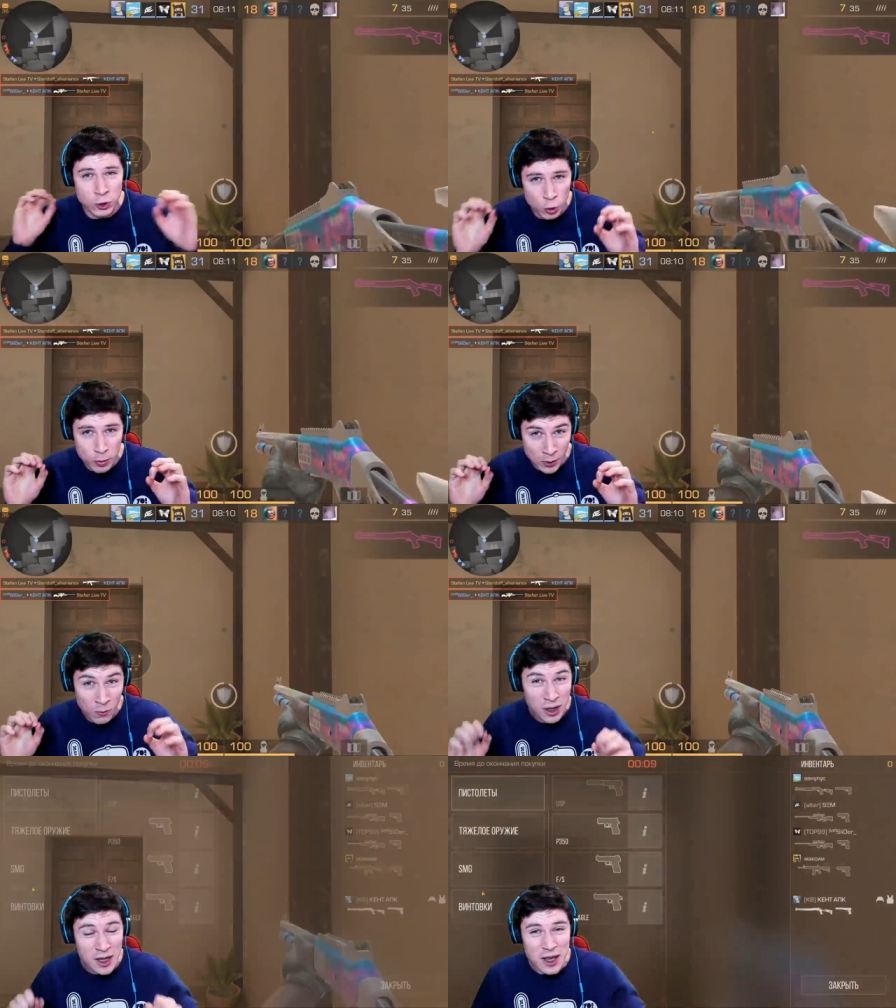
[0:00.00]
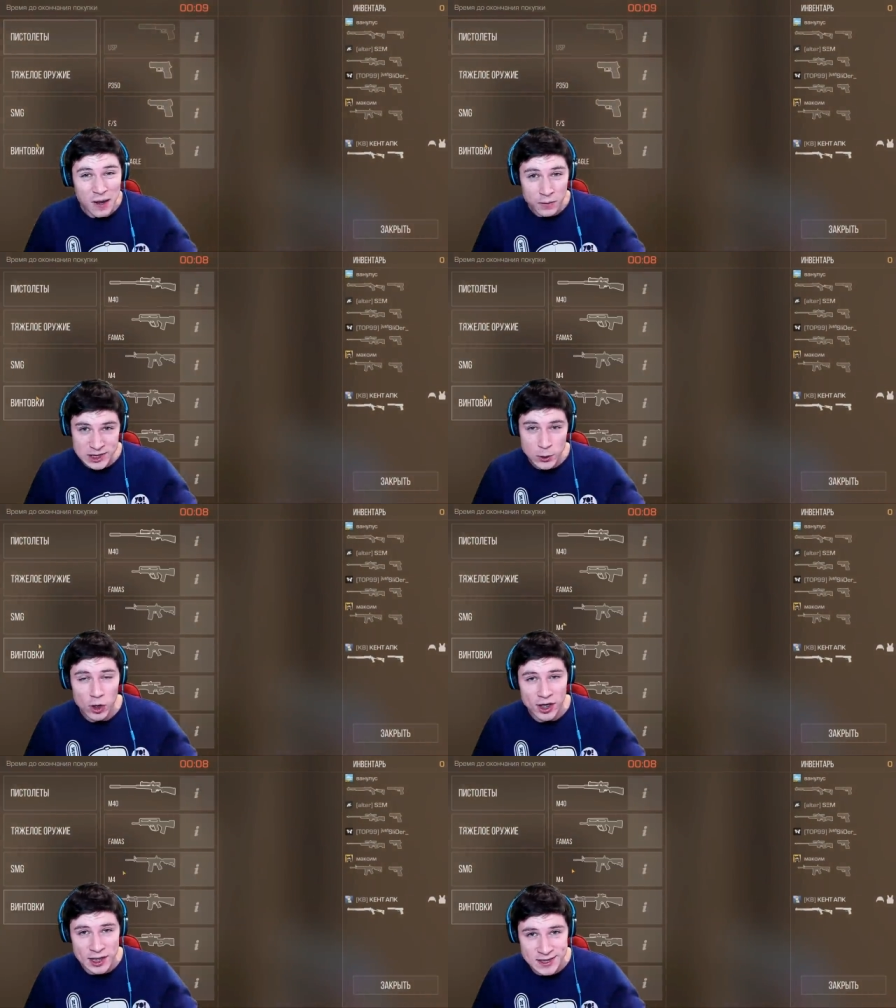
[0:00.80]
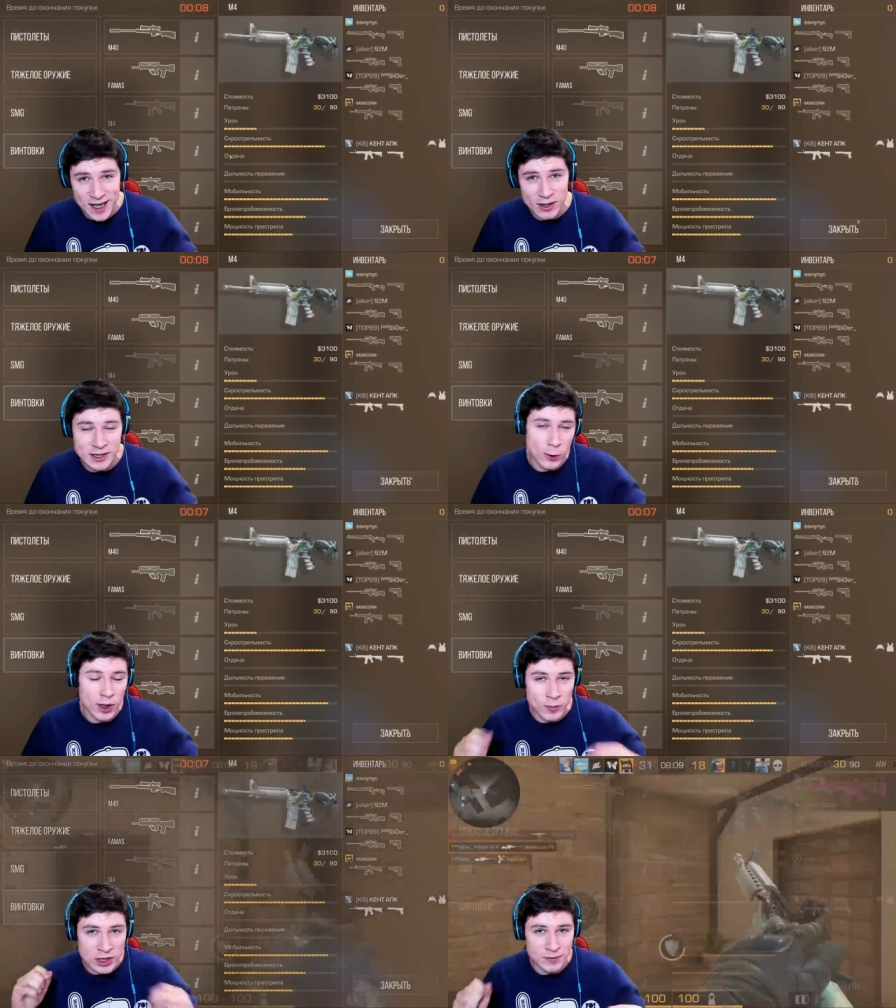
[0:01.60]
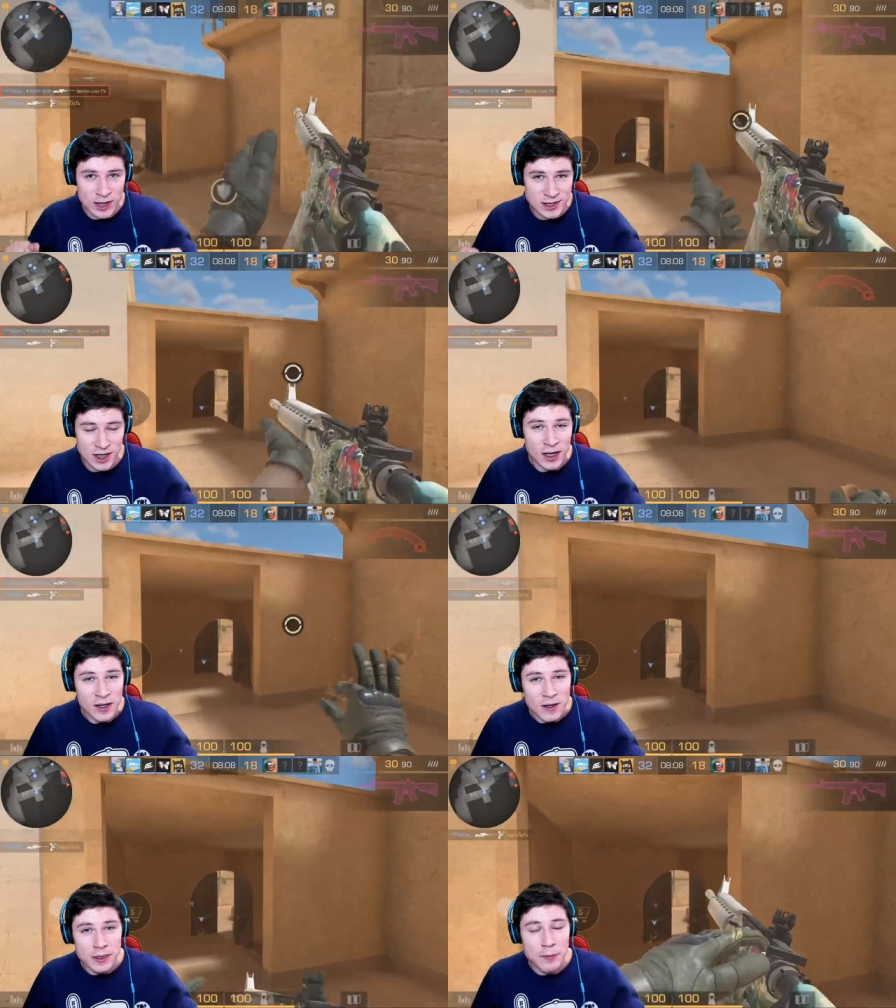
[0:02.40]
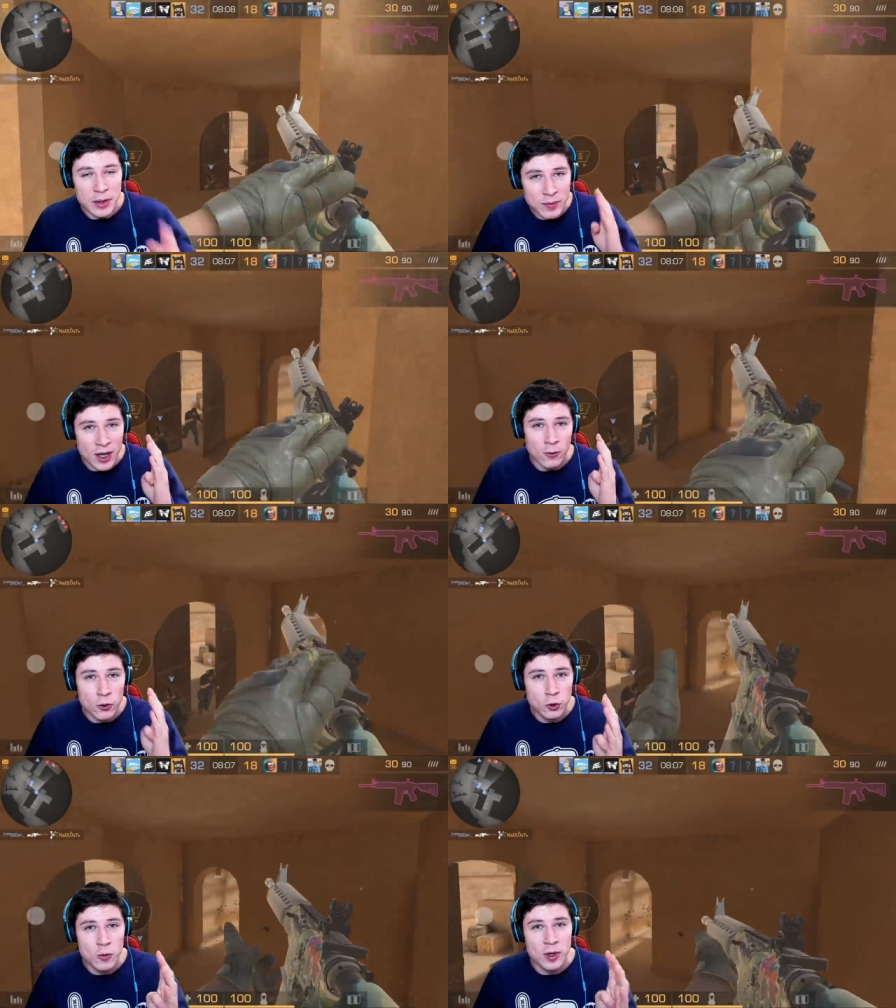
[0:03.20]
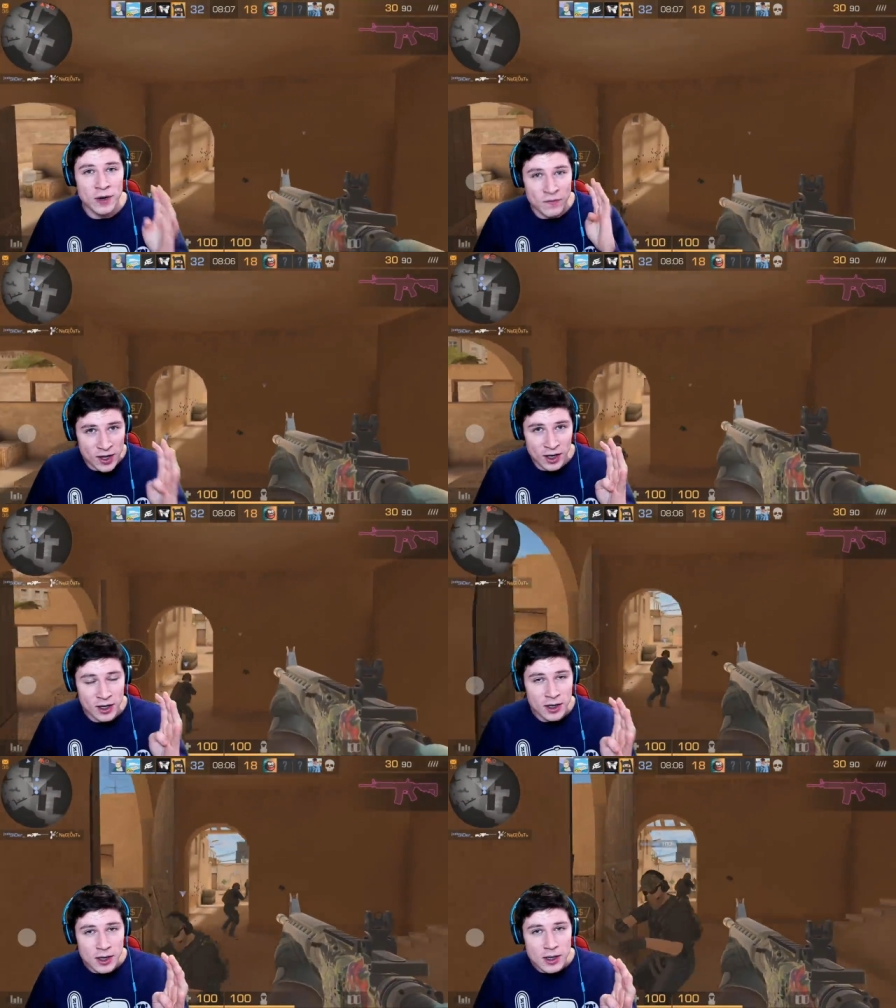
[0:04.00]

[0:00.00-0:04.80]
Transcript: ютуберов, насколько я знаю, насколько мне известно, например, у ютубера Вели,